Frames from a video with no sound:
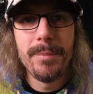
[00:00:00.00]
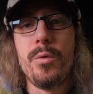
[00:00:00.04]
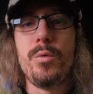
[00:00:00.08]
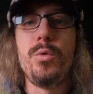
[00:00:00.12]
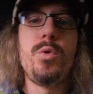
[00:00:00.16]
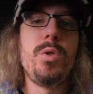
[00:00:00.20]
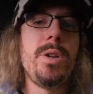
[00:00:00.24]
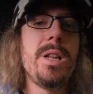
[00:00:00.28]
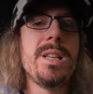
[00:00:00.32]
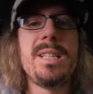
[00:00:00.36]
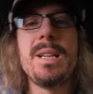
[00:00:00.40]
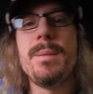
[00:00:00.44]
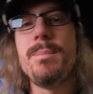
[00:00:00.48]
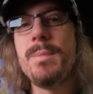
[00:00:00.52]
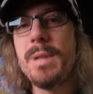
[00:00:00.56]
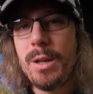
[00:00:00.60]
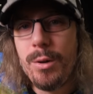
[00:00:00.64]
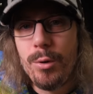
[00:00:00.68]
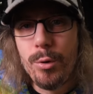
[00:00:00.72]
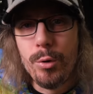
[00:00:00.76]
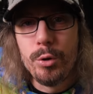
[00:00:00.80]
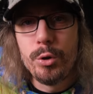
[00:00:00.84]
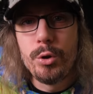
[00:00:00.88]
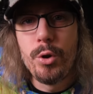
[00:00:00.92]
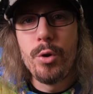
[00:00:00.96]
Vous connaissez
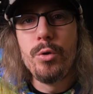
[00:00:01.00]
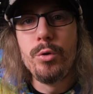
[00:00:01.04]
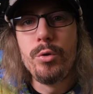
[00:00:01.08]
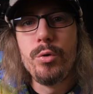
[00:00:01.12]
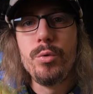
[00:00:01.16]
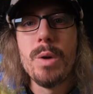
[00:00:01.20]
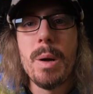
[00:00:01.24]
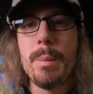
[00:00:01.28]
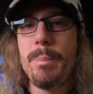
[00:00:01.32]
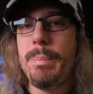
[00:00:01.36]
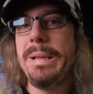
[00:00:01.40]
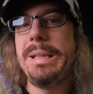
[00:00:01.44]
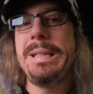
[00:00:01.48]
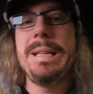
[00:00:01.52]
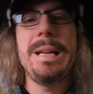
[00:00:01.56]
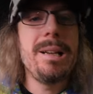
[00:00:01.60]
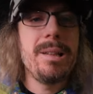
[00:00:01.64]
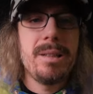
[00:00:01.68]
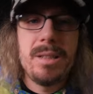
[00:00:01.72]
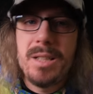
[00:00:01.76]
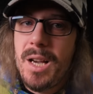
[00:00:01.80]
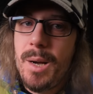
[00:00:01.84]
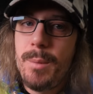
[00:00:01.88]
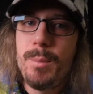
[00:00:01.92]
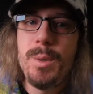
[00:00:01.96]
peut-être le jeu où tu dois péter un
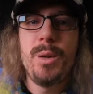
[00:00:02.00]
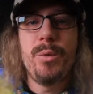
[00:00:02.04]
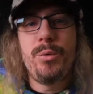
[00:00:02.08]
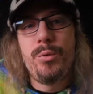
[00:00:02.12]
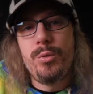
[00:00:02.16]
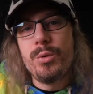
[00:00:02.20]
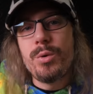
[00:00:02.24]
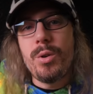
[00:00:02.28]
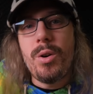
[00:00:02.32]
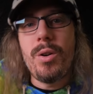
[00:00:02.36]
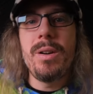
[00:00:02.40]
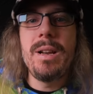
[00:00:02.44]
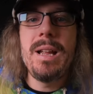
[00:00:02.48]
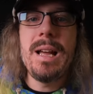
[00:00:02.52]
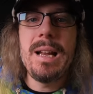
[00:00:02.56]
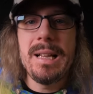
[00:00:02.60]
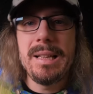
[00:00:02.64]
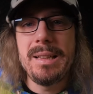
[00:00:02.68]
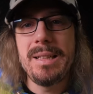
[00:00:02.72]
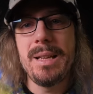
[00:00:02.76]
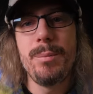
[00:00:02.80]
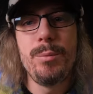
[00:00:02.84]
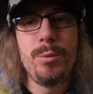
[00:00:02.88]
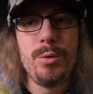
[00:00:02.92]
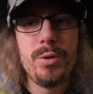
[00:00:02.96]
câble et foutre en l'air la
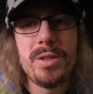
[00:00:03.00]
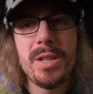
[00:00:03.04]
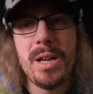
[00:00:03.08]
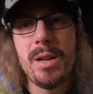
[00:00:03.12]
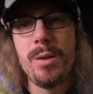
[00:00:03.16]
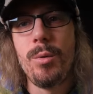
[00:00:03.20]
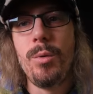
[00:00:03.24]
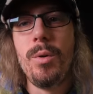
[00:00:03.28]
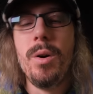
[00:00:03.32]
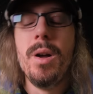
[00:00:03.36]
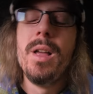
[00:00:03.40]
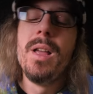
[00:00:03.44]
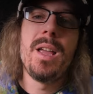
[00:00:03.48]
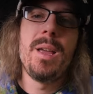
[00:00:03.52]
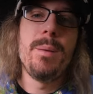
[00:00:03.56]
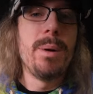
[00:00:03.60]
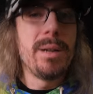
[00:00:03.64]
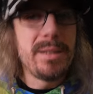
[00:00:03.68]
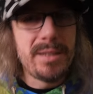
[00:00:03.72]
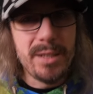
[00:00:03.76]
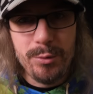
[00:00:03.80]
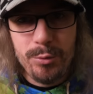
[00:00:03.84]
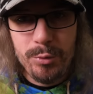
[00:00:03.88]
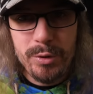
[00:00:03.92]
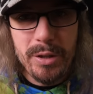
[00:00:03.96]
table du salon Eh ben
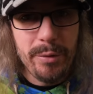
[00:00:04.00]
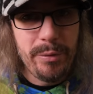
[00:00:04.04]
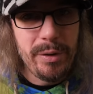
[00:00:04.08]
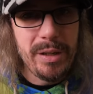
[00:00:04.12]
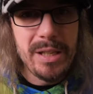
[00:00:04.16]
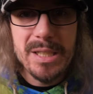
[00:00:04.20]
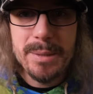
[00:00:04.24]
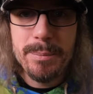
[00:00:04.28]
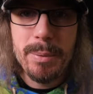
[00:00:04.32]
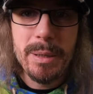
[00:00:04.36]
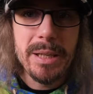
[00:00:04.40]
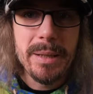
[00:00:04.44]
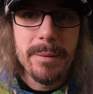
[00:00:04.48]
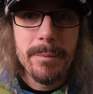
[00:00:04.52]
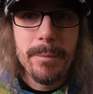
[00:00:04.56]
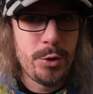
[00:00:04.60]
c'est tout à fait l'esprit.